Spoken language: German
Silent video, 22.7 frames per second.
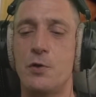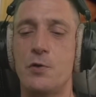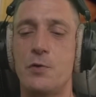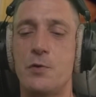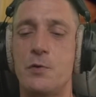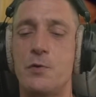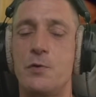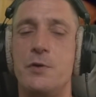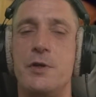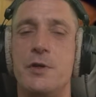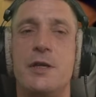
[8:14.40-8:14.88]

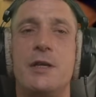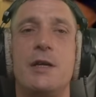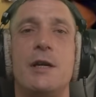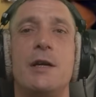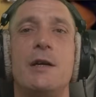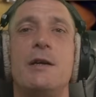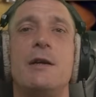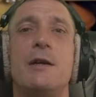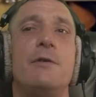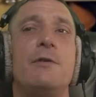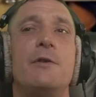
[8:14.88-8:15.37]
und ich
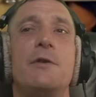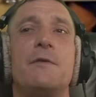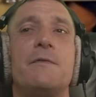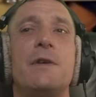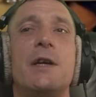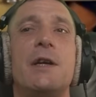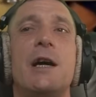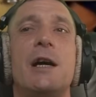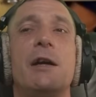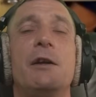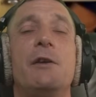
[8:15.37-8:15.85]

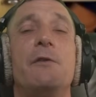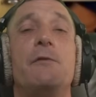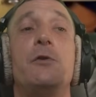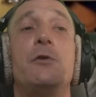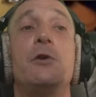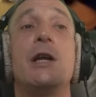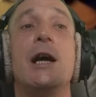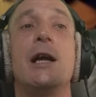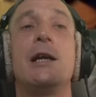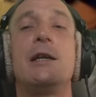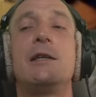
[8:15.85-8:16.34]
irgendwie
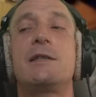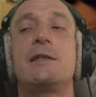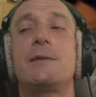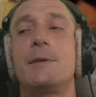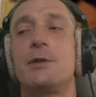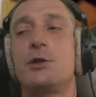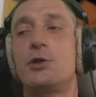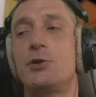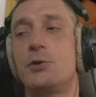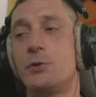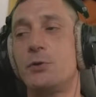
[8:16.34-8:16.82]
gefühlt alle zwei
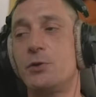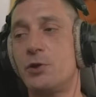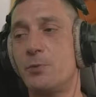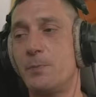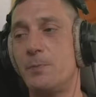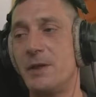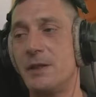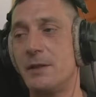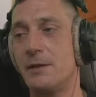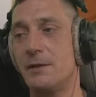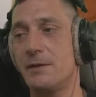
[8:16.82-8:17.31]
Stunden
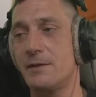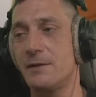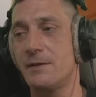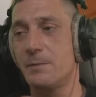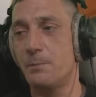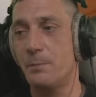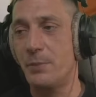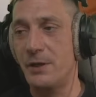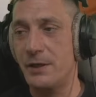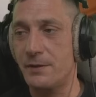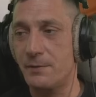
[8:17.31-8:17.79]
spätestens
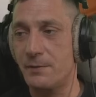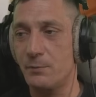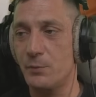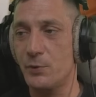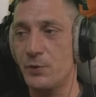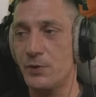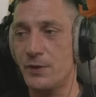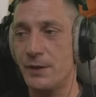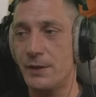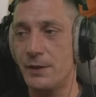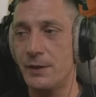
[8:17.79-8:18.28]
pissen
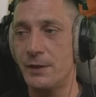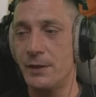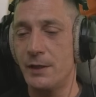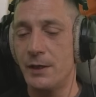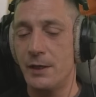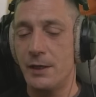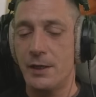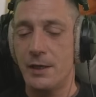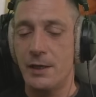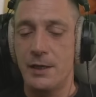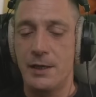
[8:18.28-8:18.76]
musste,
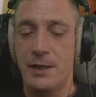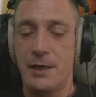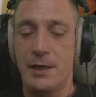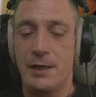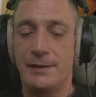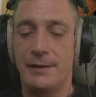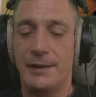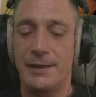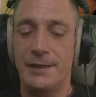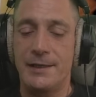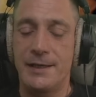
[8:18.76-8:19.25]

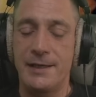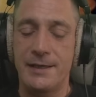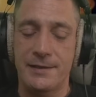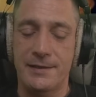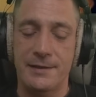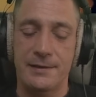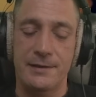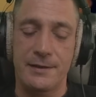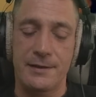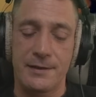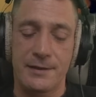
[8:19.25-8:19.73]
dann
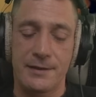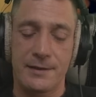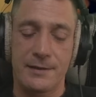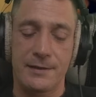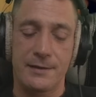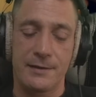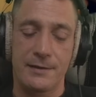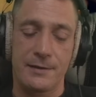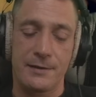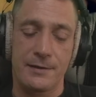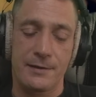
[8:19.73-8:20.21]
hießen
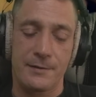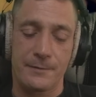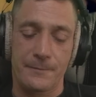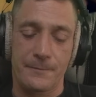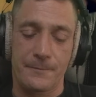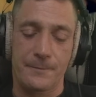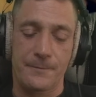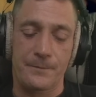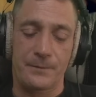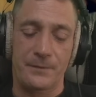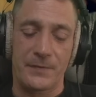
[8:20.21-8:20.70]
diese,
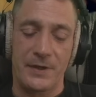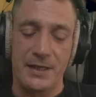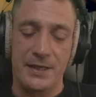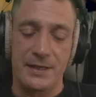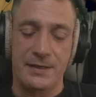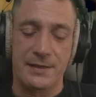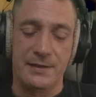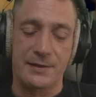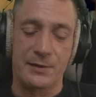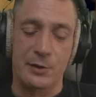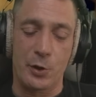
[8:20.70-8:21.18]

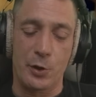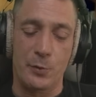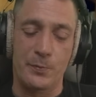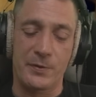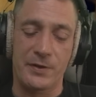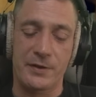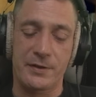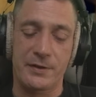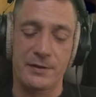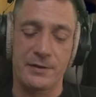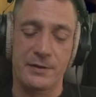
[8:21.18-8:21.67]
diese
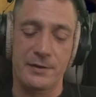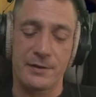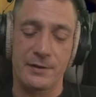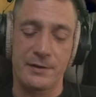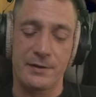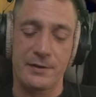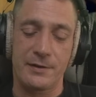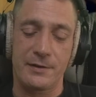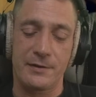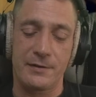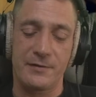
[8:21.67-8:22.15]
Stops
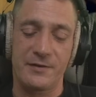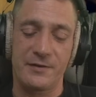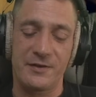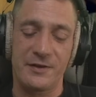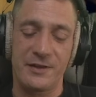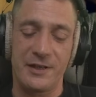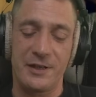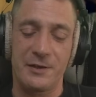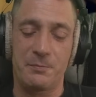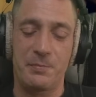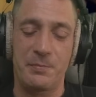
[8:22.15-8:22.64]

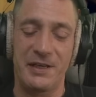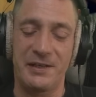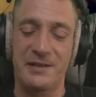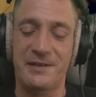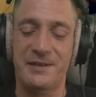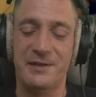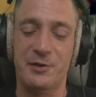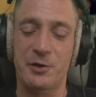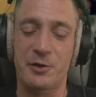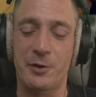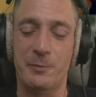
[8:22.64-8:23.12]
nicht
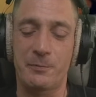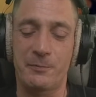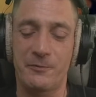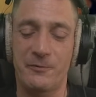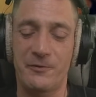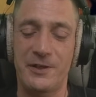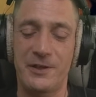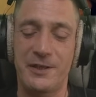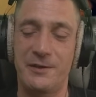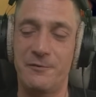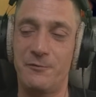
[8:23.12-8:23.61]
Pitstop
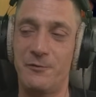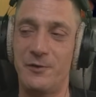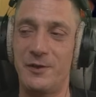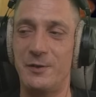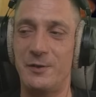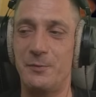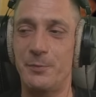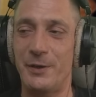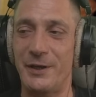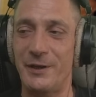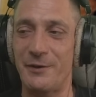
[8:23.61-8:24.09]
wie, wie
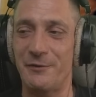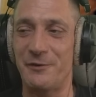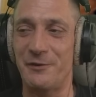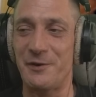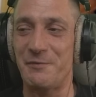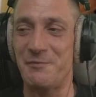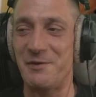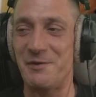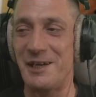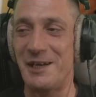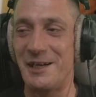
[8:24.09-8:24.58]
bei der
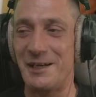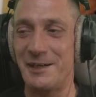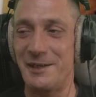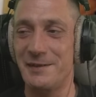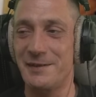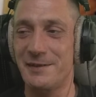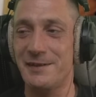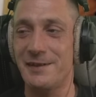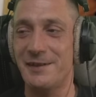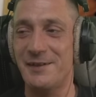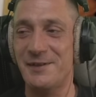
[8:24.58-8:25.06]
Formel
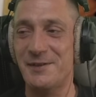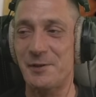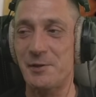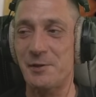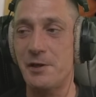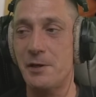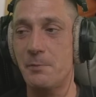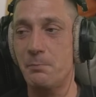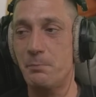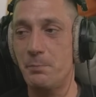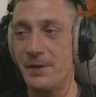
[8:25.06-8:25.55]
1,
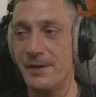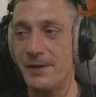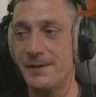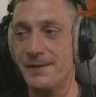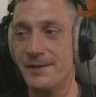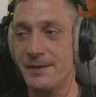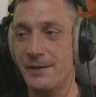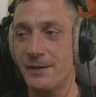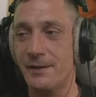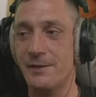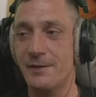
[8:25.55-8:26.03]
sondern
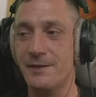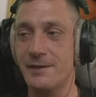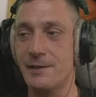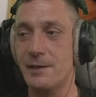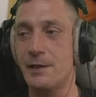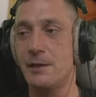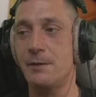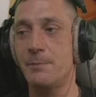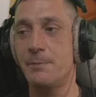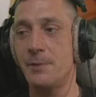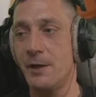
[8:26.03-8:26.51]
Pissstop.